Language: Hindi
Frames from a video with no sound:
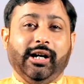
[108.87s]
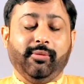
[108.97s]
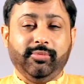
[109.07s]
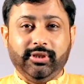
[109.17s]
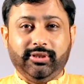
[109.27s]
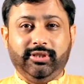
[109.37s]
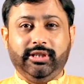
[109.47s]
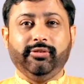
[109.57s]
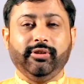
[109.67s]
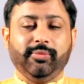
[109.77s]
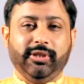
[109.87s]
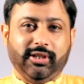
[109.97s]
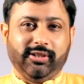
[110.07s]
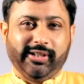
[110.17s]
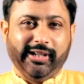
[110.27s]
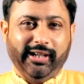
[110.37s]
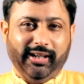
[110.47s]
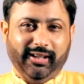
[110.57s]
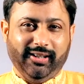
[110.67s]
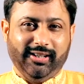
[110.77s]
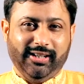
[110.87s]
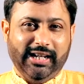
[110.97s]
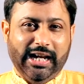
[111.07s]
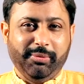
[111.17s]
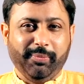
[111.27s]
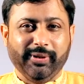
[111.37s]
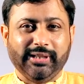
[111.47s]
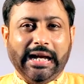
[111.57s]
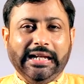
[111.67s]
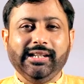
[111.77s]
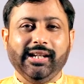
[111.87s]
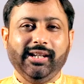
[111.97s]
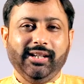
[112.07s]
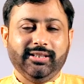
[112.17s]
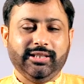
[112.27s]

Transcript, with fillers: हम जिस जीवन में चल रहे हैं हमें पता ही नहीं ये